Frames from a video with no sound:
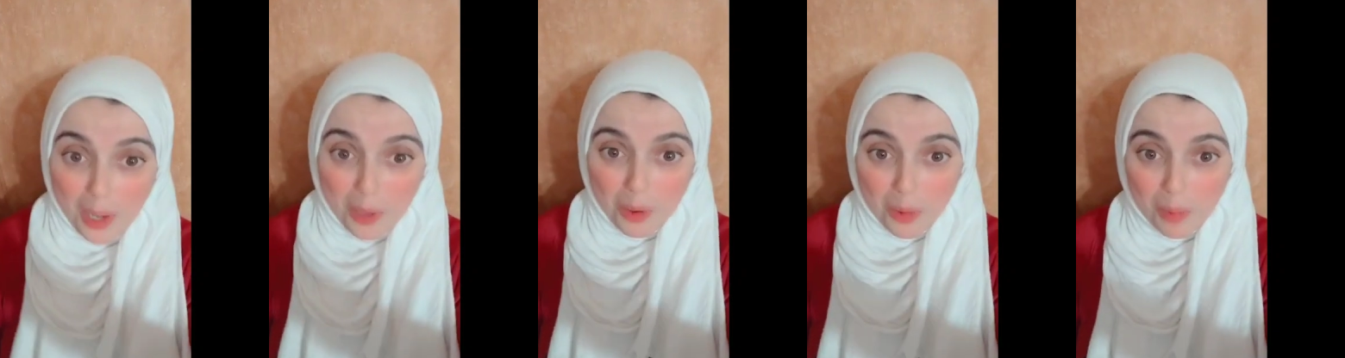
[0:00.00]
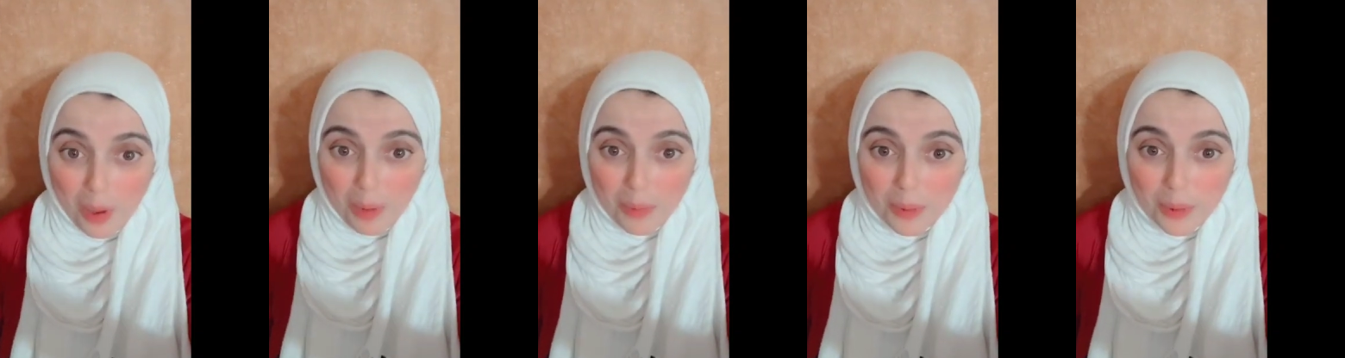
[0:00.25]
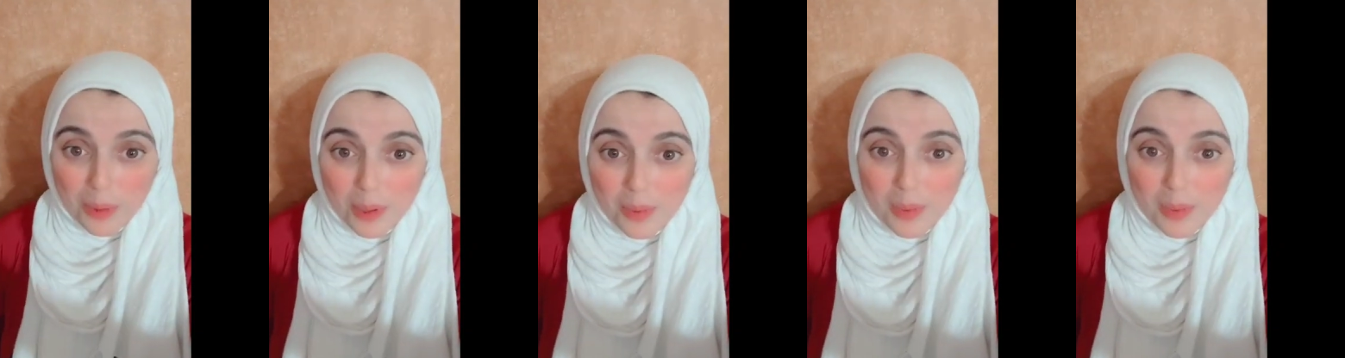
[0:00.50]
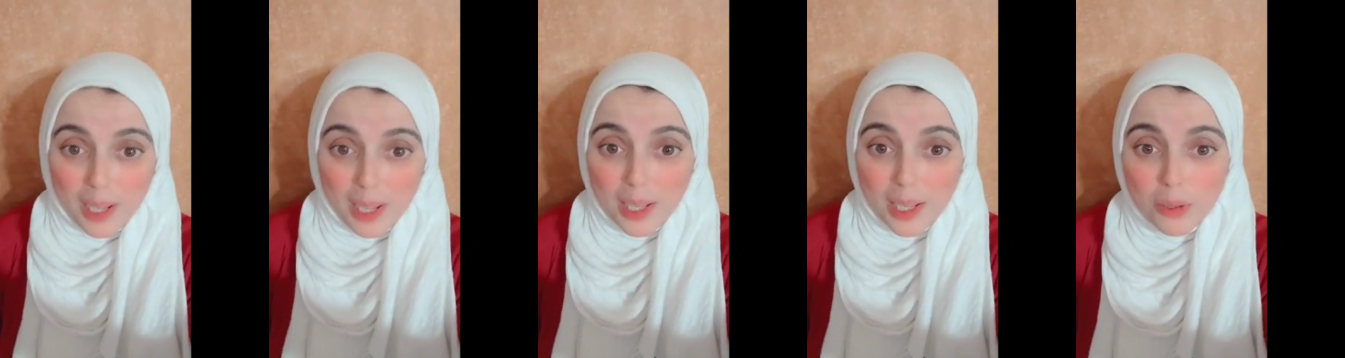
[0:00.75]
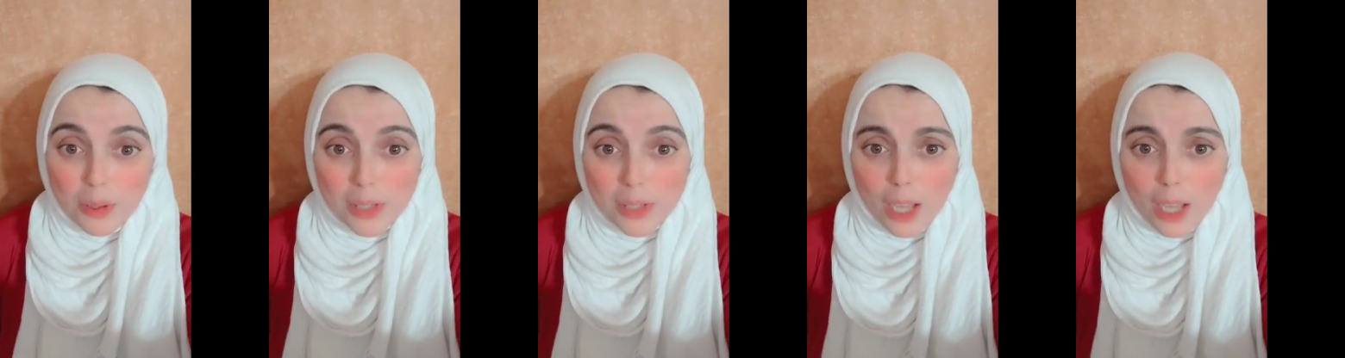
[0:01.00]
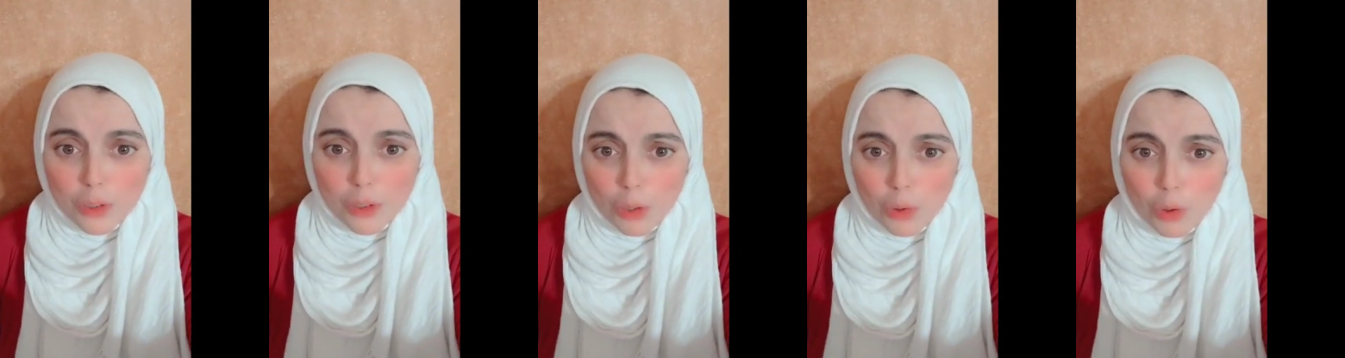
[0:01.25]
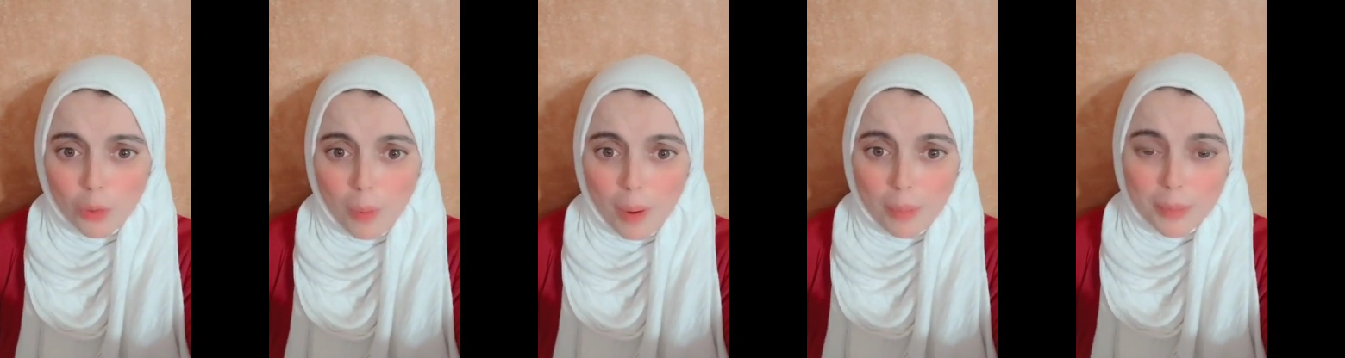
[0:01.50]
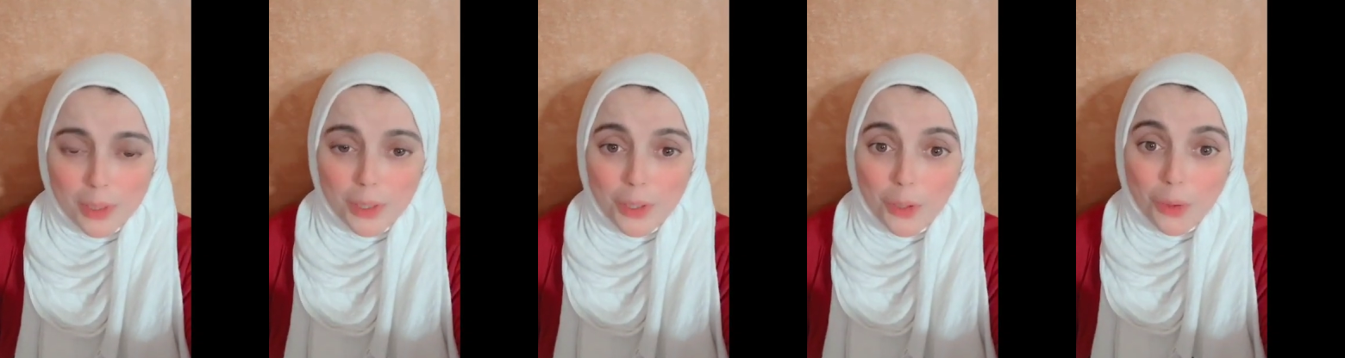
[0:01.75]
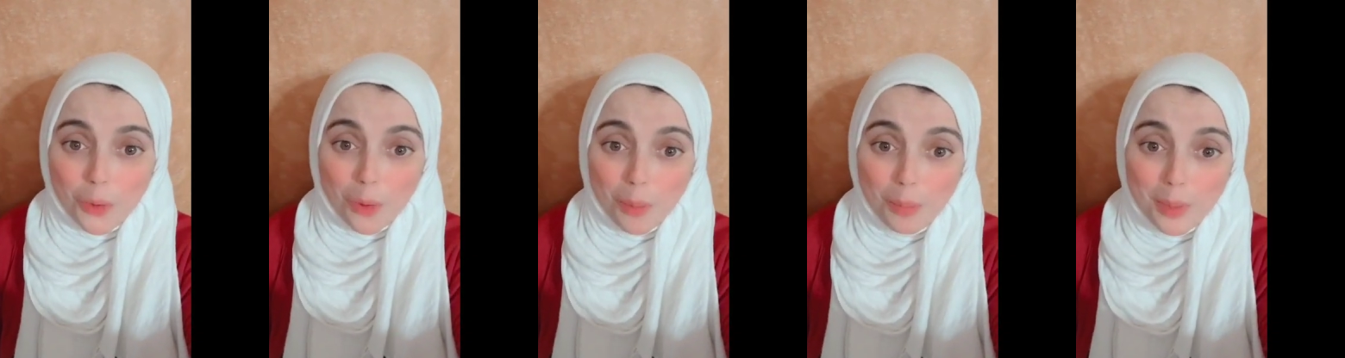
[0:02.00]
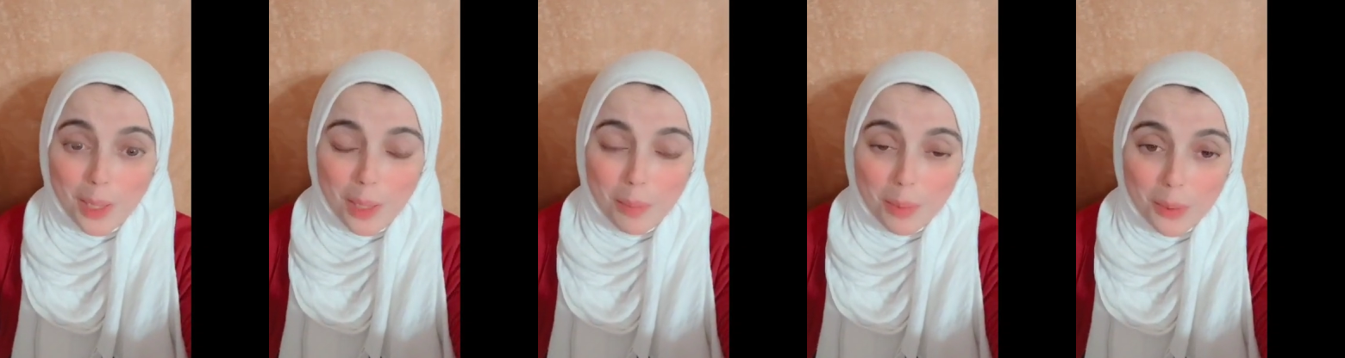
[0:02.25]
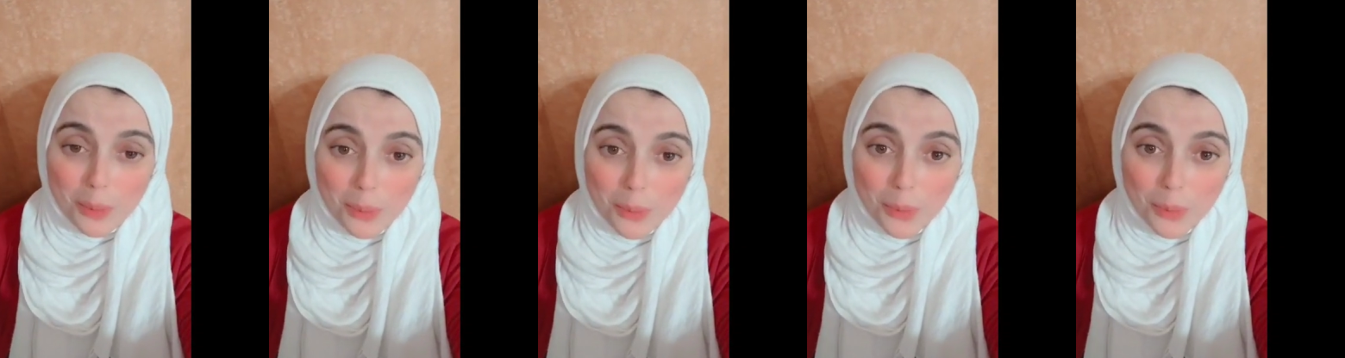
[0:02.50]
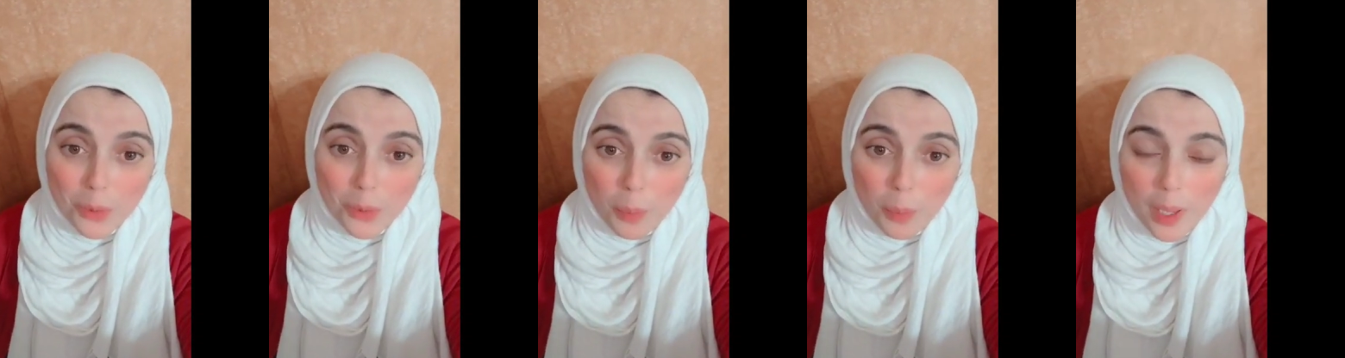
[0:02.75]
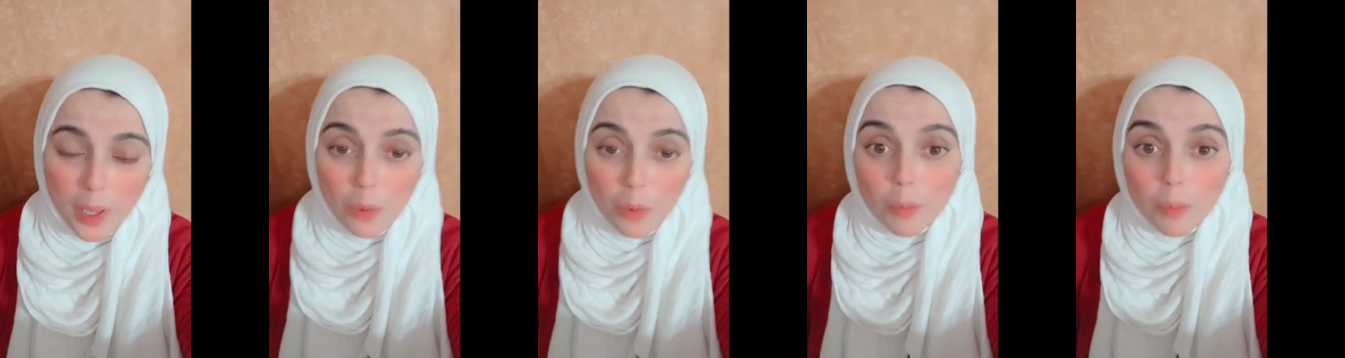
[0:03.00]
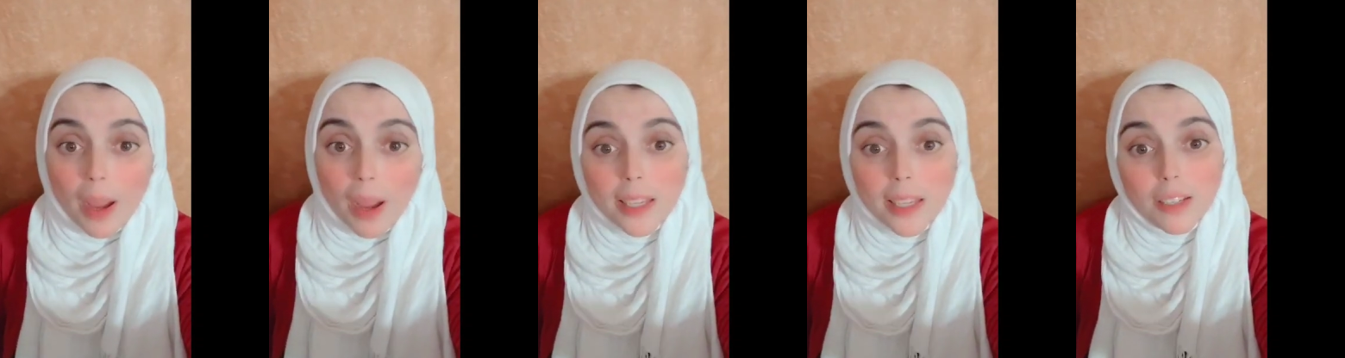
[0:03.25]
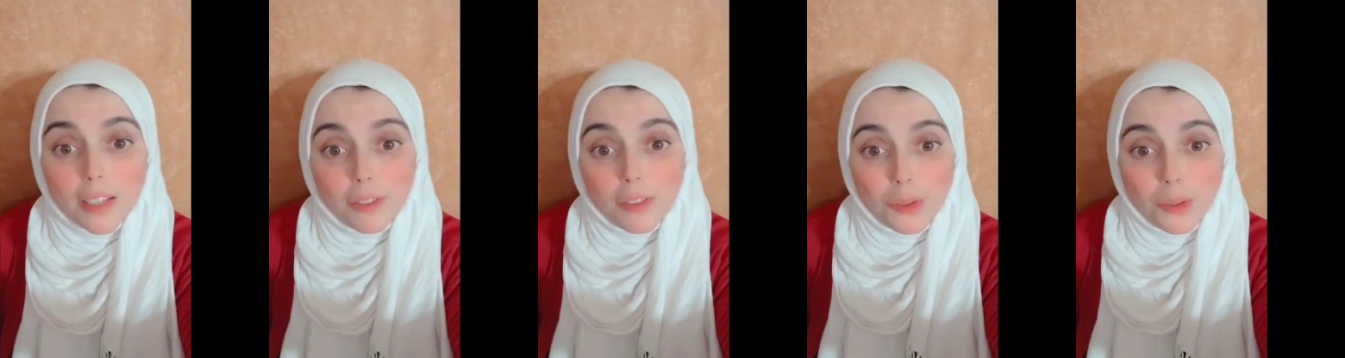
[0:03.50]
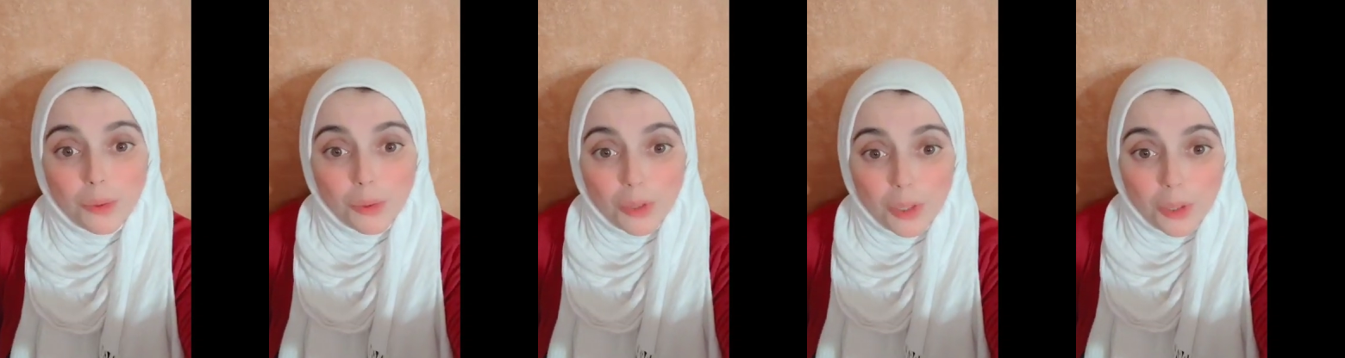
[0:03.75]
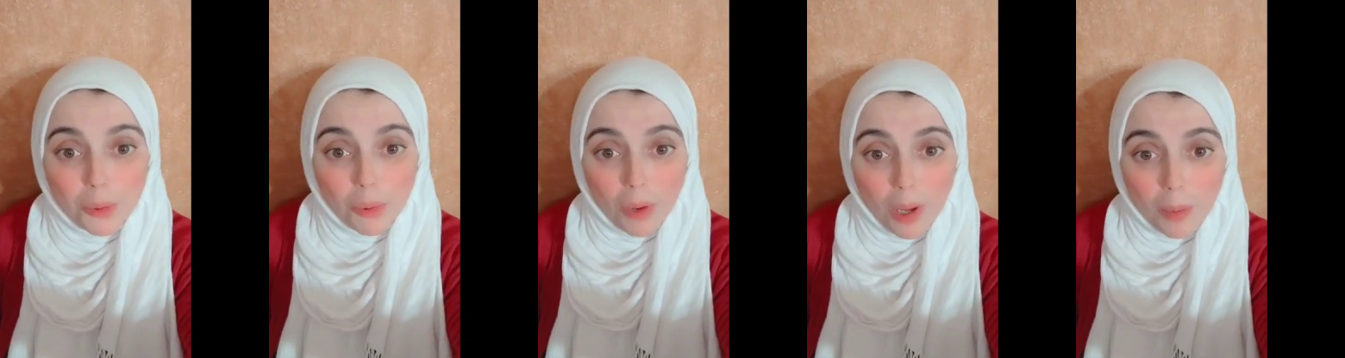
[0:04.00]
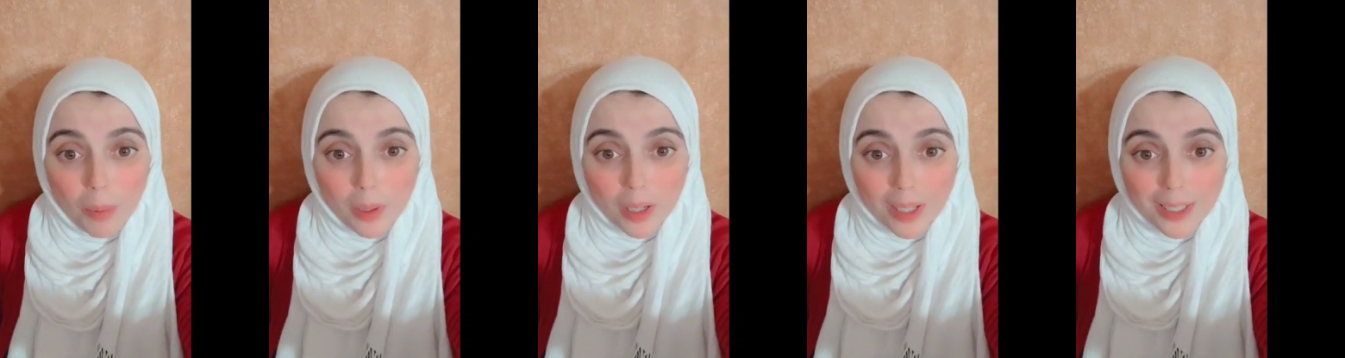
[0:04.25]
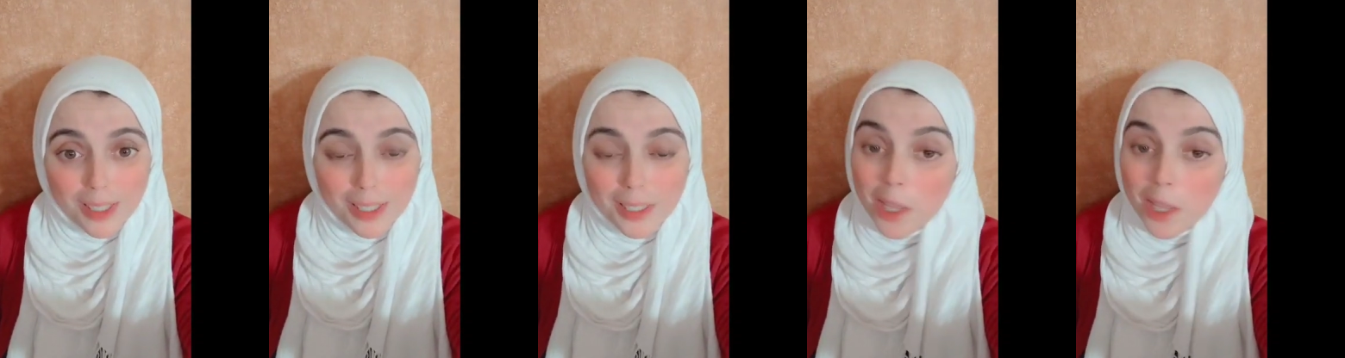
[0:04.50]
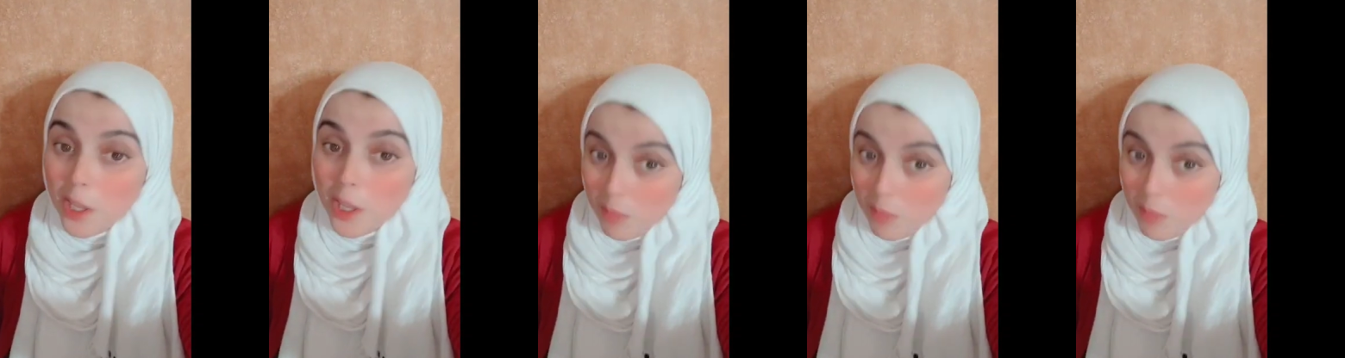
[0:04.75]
عليكم ورحمه الله وبركاته زي حضراتكم عاملين ايه يا رب دايما تكونوا بخير ومعانا فيديو جديد وخبر جديد